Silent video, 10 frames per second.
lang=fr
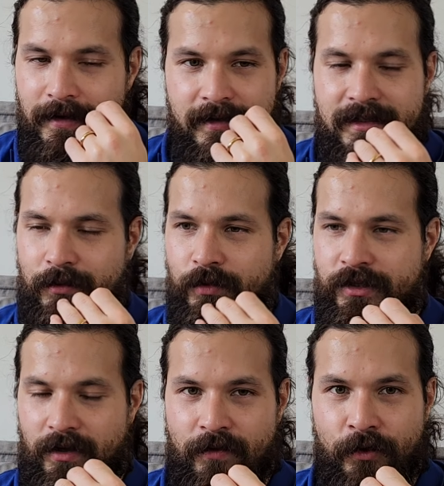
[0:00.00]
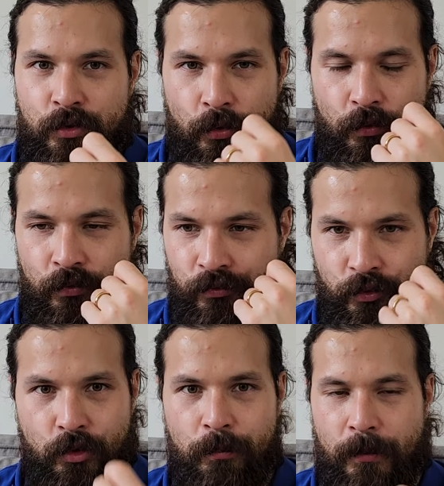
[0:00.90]
disons, votre
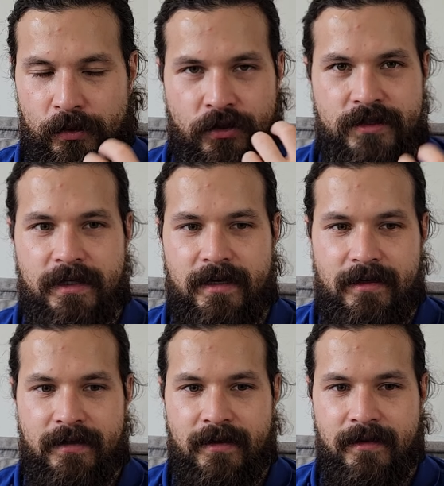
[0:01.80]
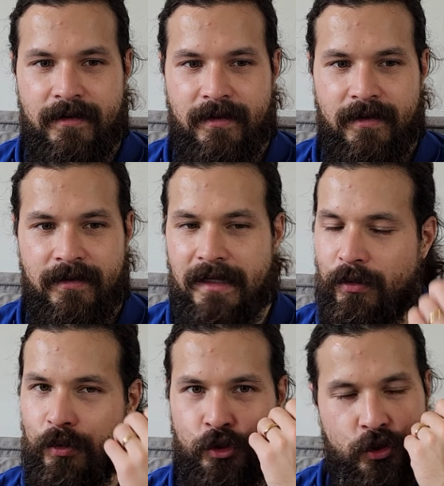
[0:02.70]
vous potentiel
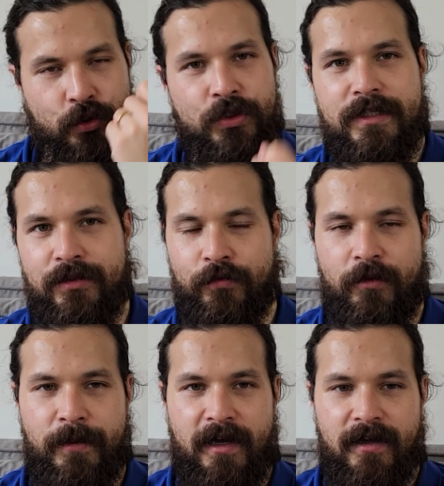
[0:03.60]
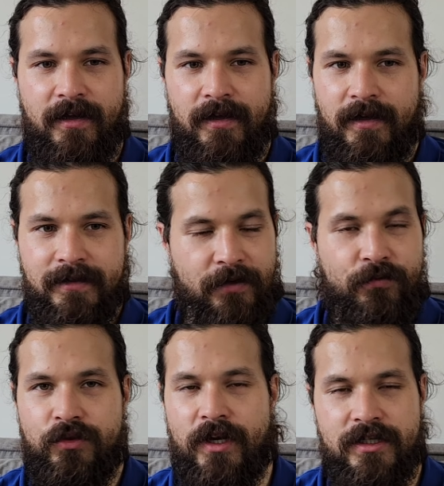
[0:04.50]
n'attend juste qu'une décision de votre part c'est de
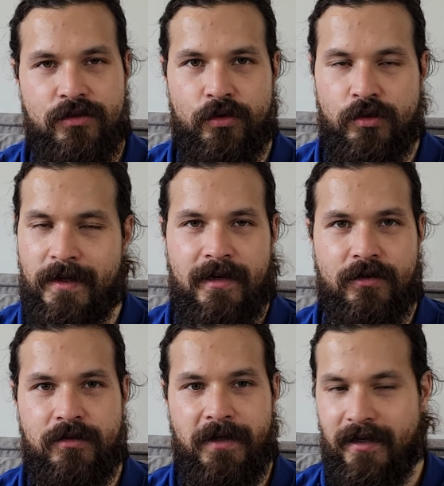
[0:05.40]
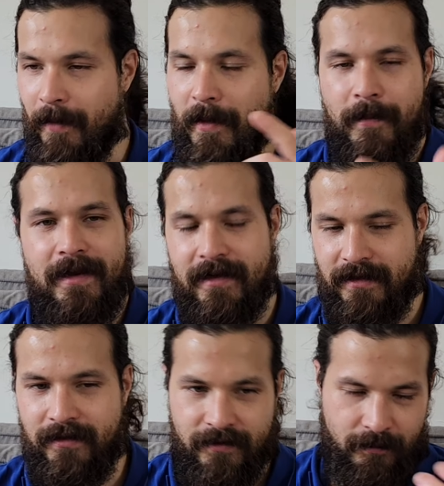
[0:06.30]
vous engager sur le chemin de la réconciliation familiale. Il y a même un mec là
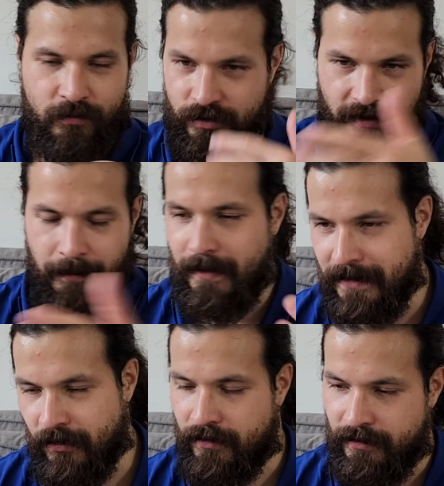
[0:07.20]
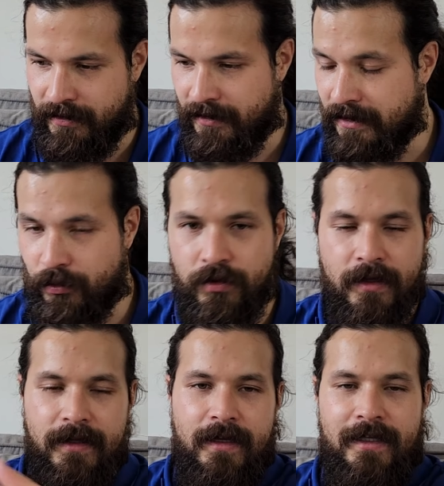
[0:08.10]
qui, bon, je l'en ai parlé peut-être dans, dans, dans les trucs,
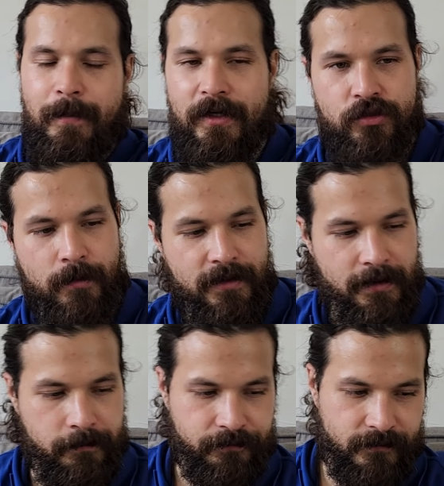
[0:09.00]
qui parlait justement des.